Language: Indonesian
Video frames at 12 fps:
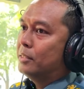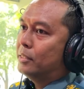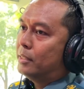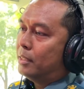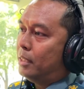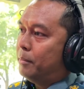
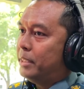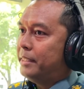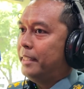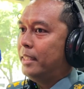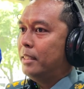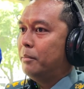Selamat
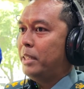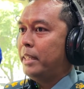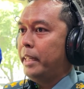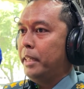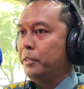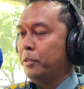siang
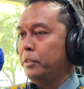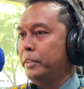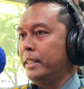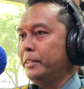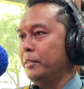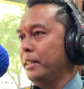Bang Erjun
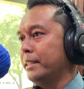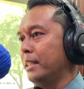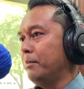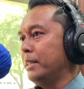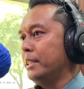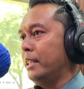dan juga
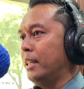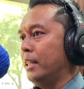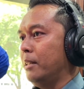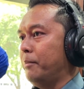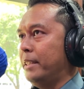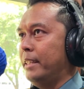selamat siang
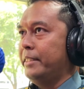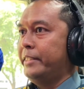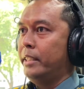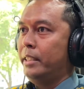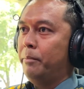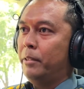kepada
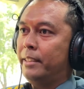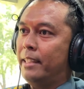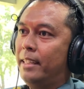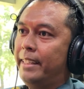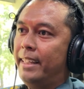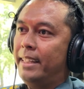CCMer
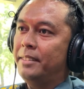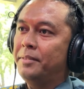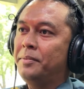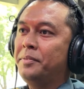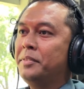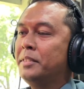sekalian.
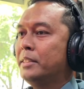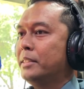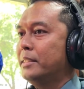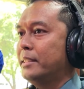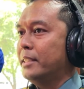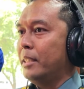
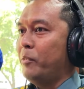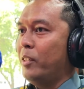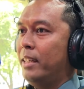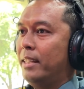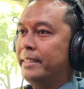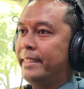
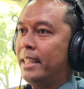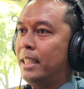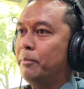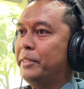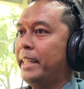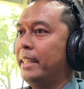Semoga
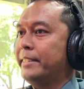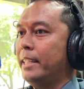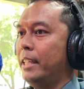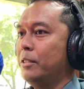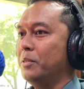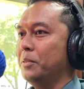salam sehat
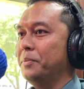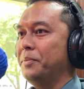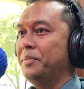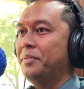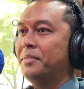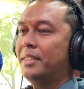selalu.
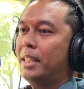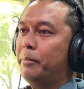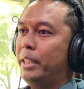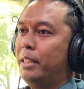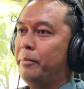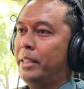Amin.
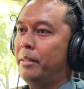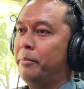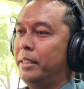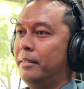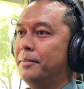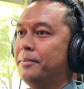Amin, amin,
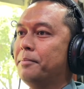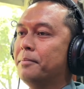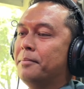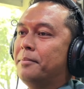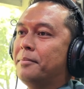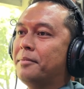amin. Ya,
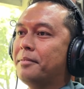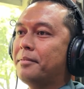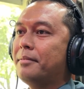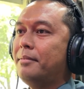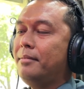senang sekali ya.